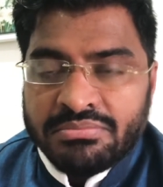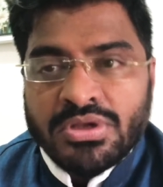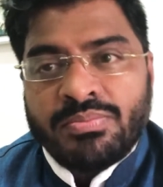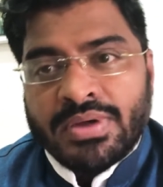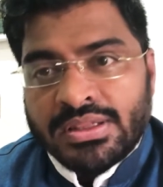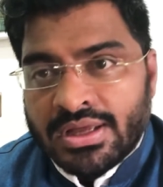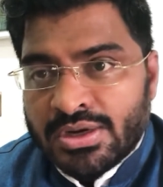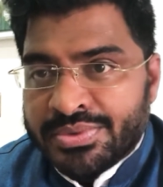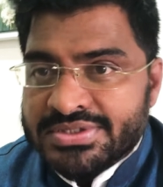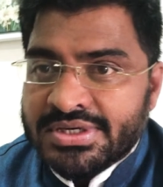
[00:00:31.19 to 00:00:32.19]
మీరు
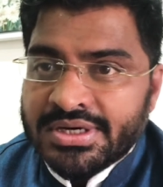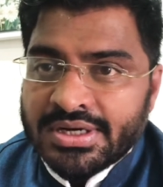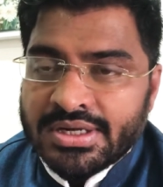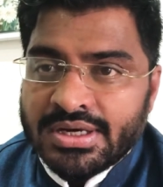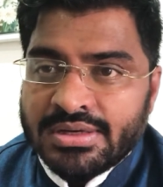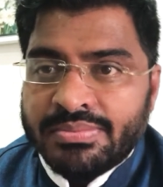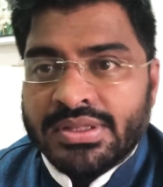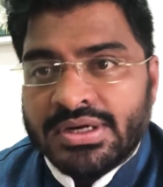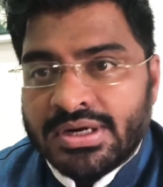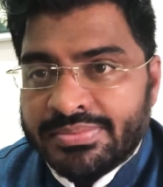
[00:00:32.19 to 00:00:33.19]
పద్నాలుగు పర్సెంట్ కట్టాలి
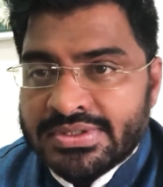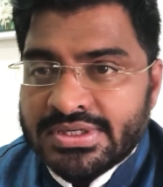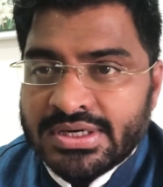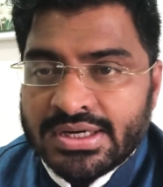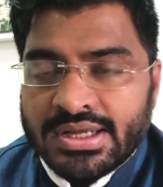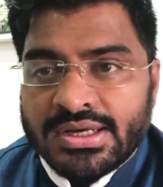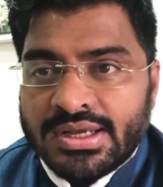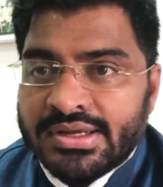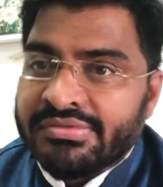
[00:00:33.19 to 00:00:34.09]
పదిహేడు పర్సెంట్ కట్టాలి అనే